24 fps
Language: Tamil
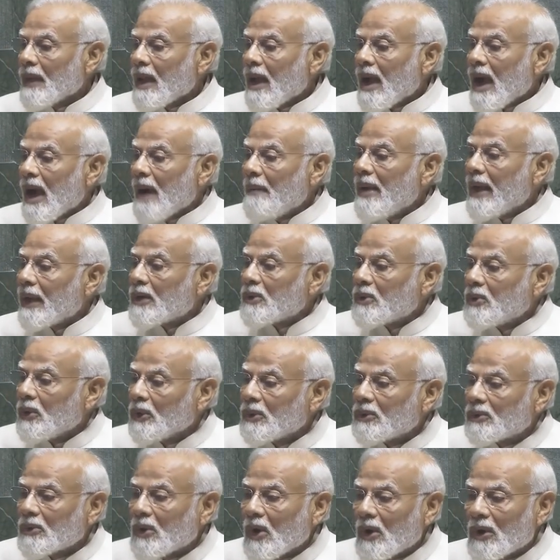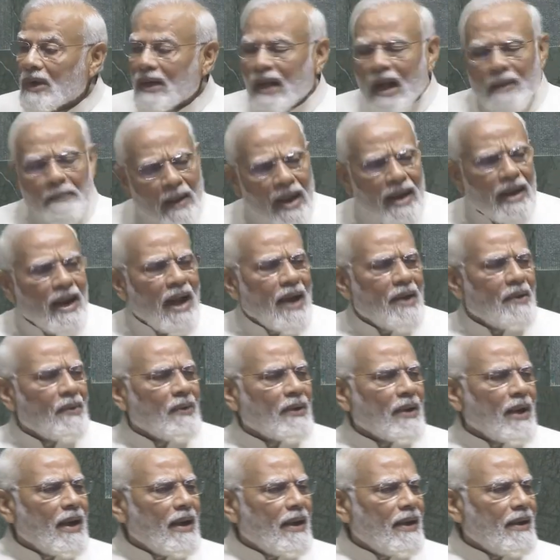நாம் நம்மையே அர்ப்பணிக்க
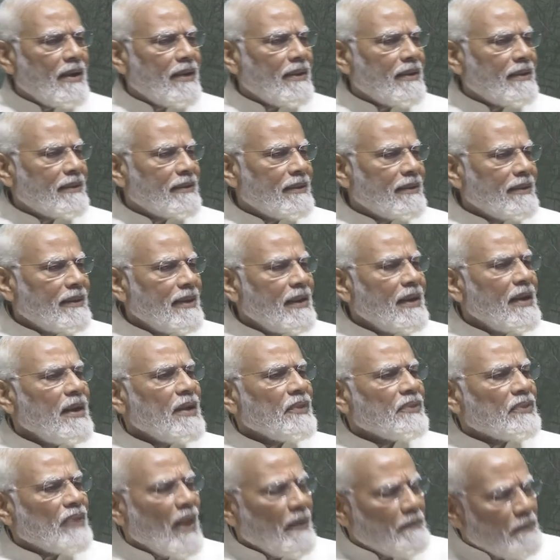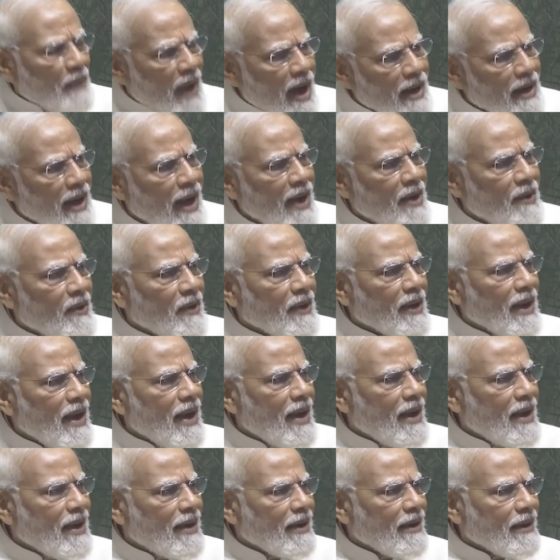வேண்டும் சமர்ப்பிக்க
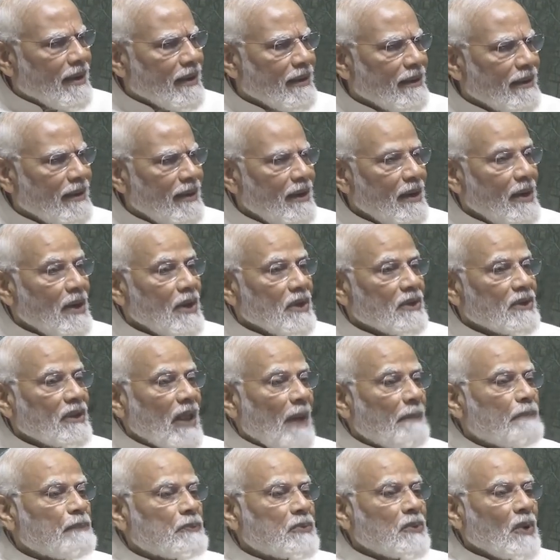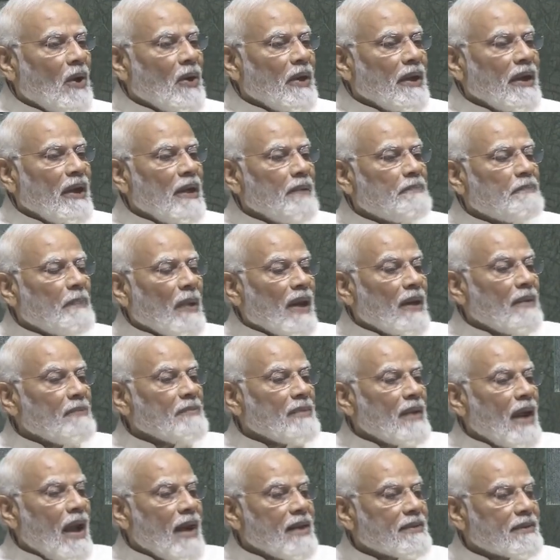வேண்டும் தபசோகி
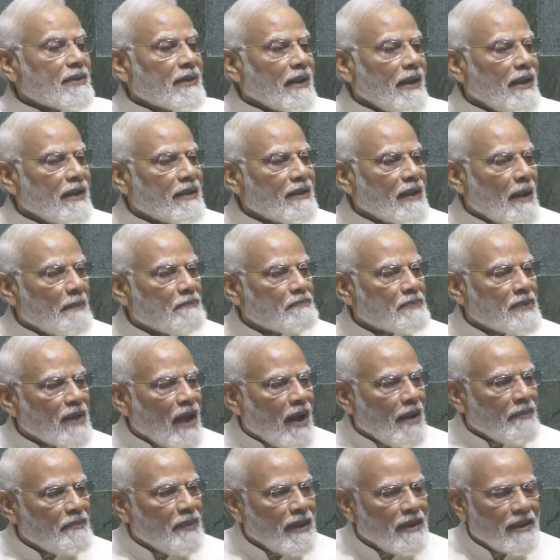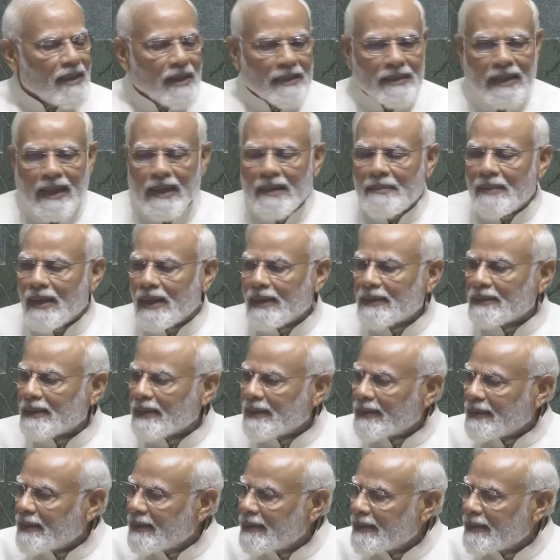பரமநாஸ்தி தபசா நிந்ததே மகதா